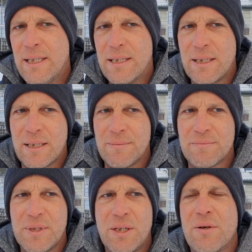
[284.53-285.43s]

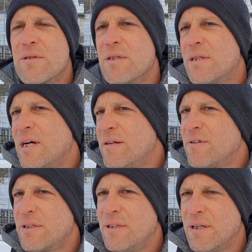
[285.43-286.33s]
Ähm, die können sich da
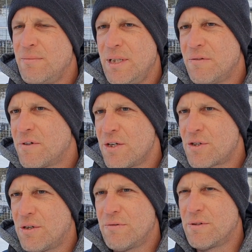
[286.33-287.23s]
einfach die Termine
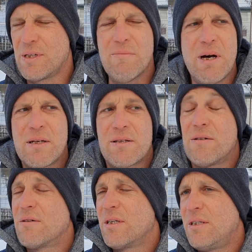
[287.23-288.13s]
freischaufeln und die machen das
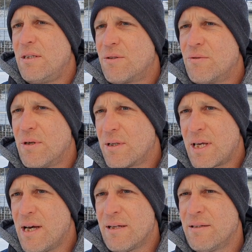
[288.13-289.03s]
auch richtig äh,
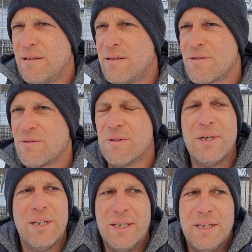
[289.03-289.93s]
gerne. Also
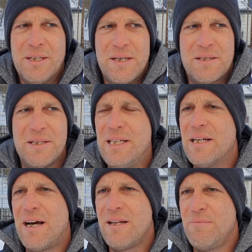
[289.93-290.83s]
es
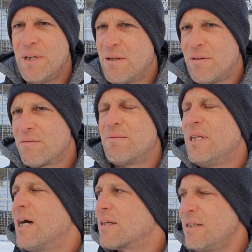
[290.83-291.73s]
ziehen alle mit, auch
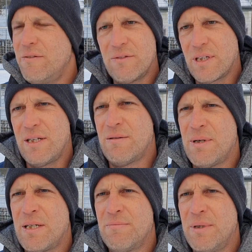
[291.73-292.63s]
die aktiven Trainer
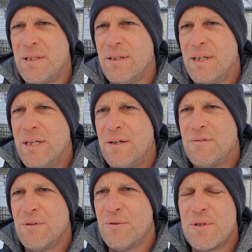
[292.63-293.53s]
machen mit
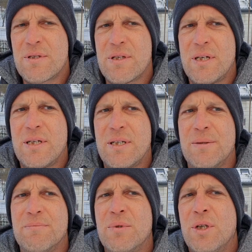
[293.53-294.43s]
von uns.
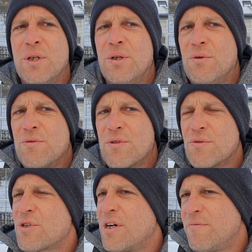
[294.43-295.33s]
Ähm, und
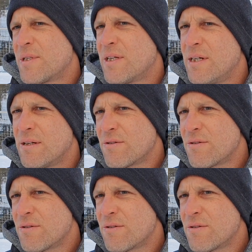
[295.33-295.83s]
so schaffen wir es halt.